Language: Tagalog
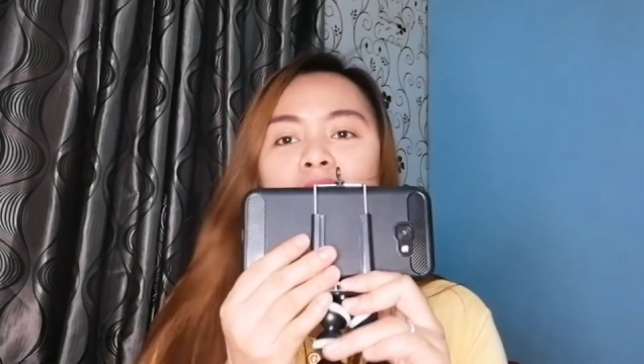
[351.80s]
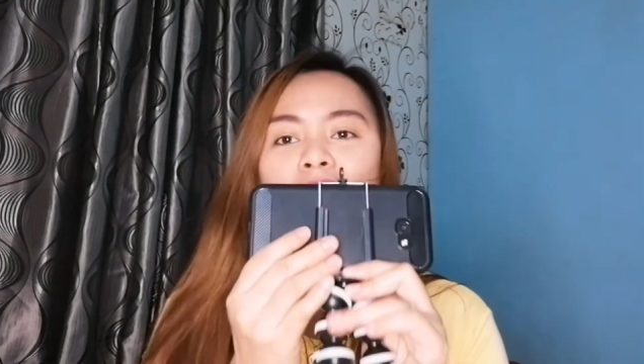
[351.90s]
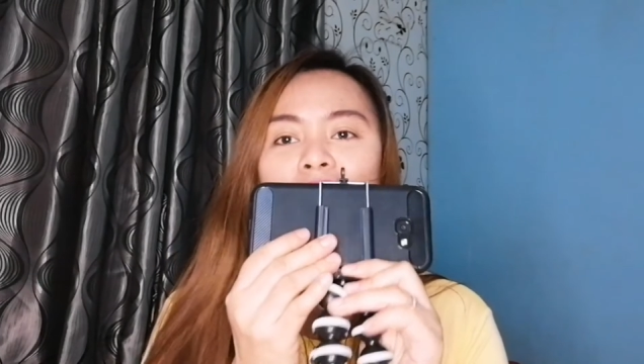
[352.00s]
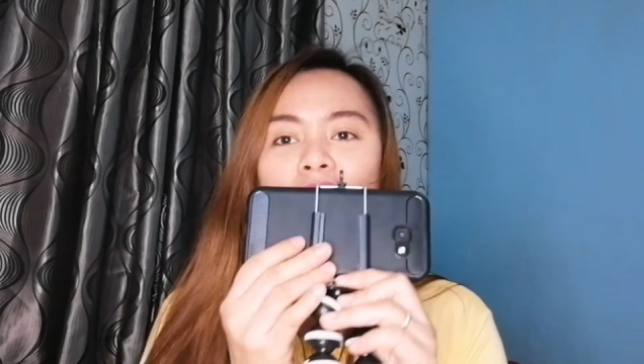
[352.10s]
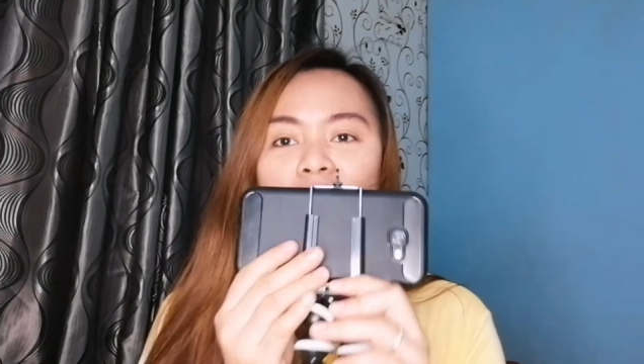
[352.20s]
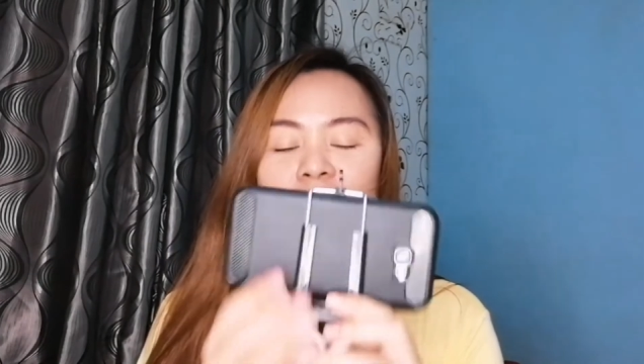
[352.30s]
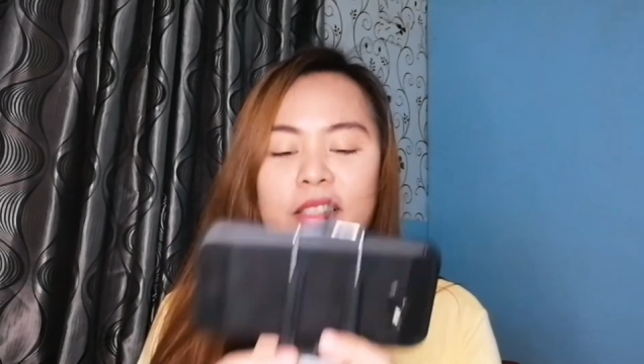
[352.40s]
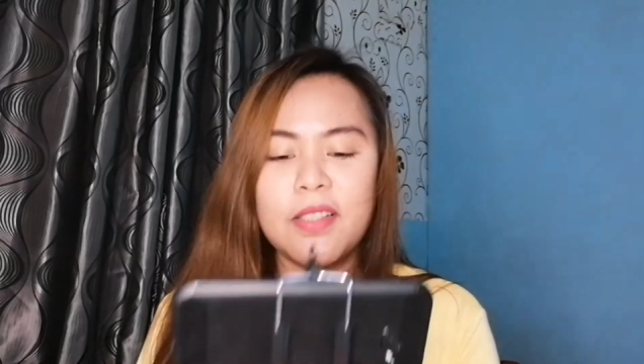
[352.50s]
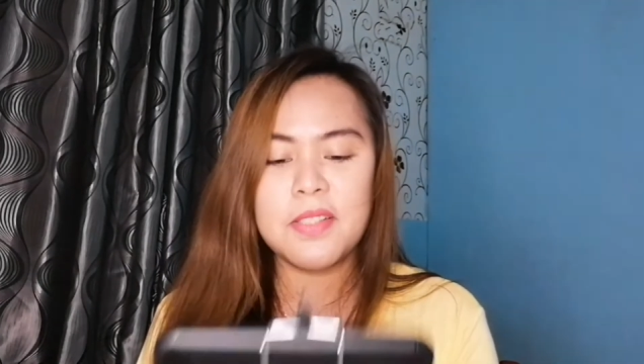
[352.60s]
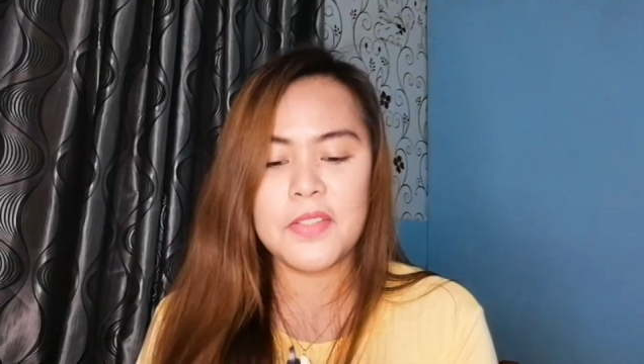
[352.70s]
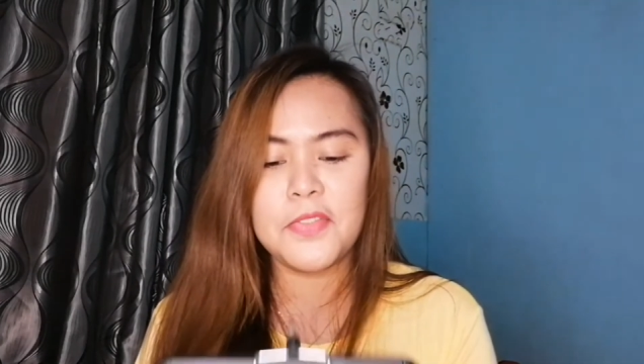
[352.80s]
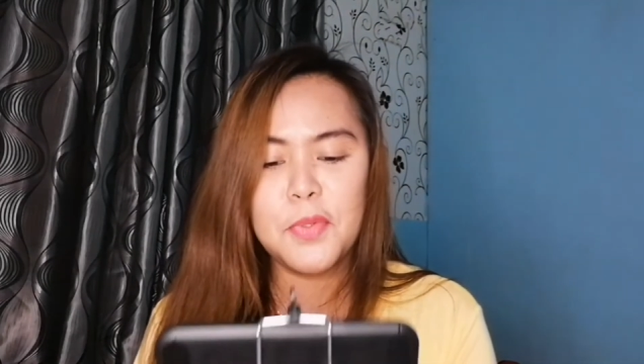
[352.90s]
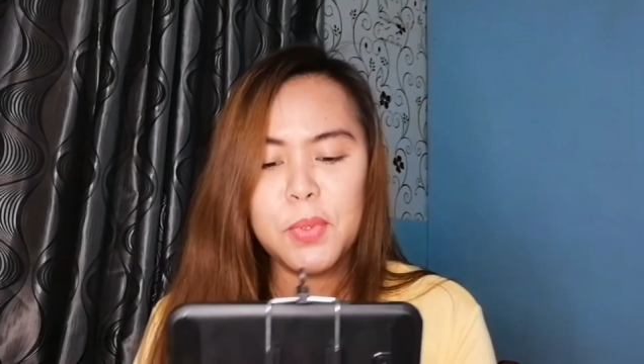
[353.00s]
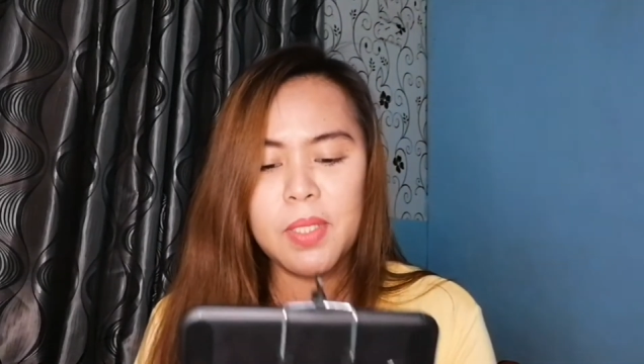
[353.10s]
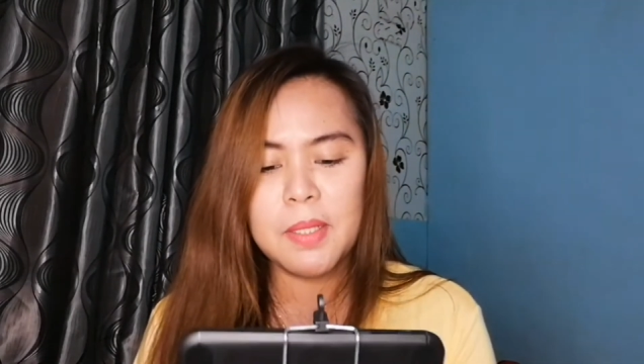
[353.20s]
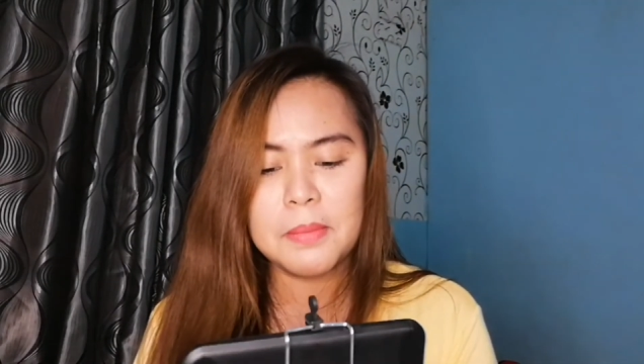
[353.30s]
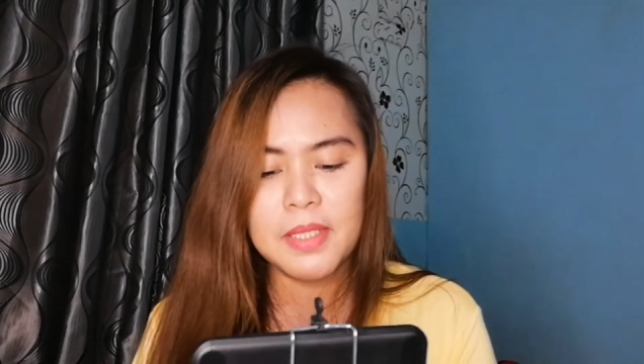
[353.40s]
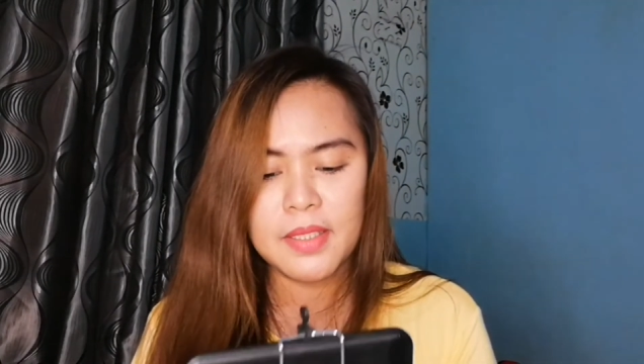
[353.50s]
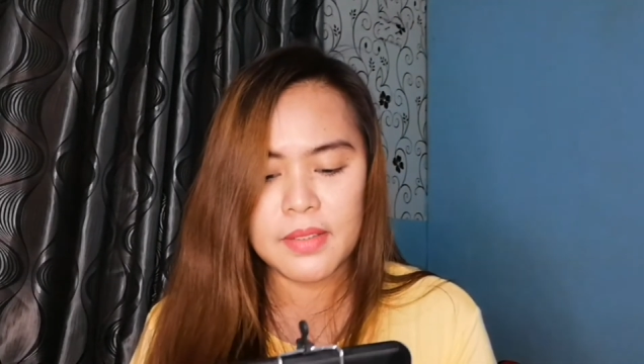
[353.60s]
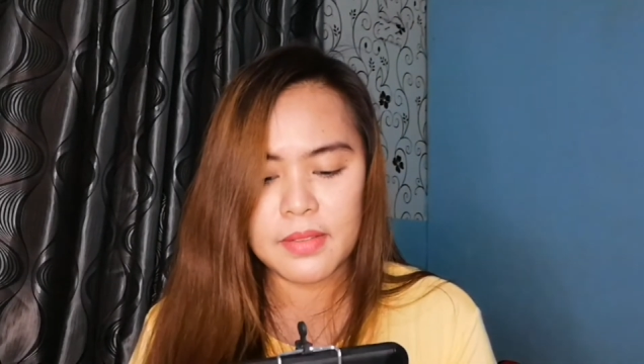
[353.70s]
ayan kasha lang siya sa phone
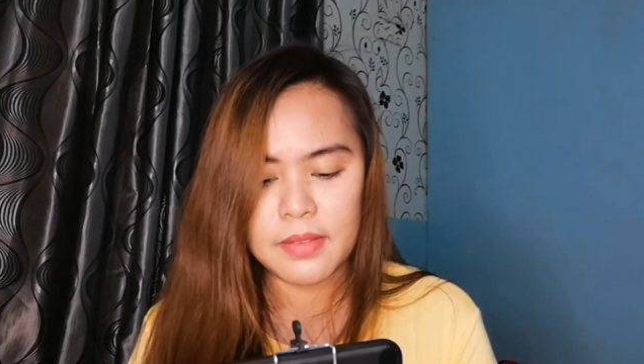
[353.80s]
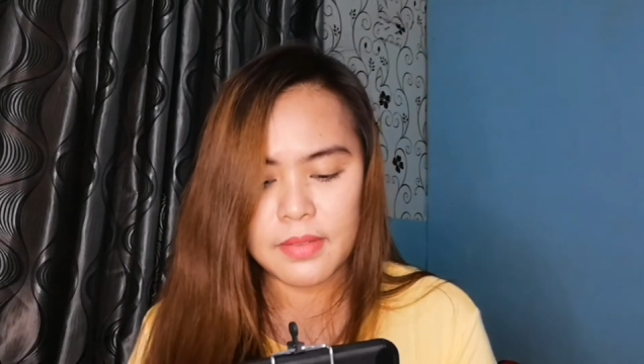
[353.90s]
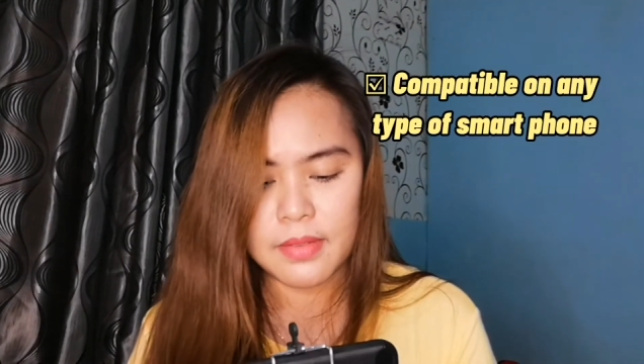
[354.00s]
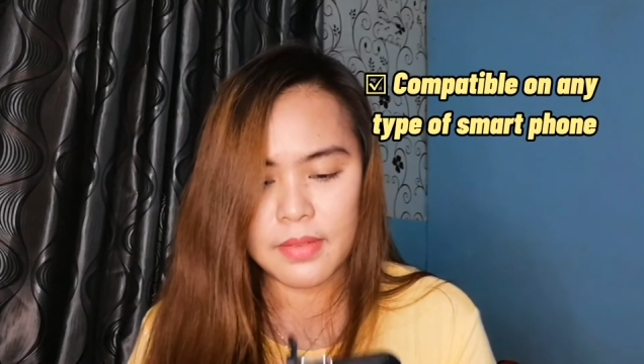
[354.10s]
namin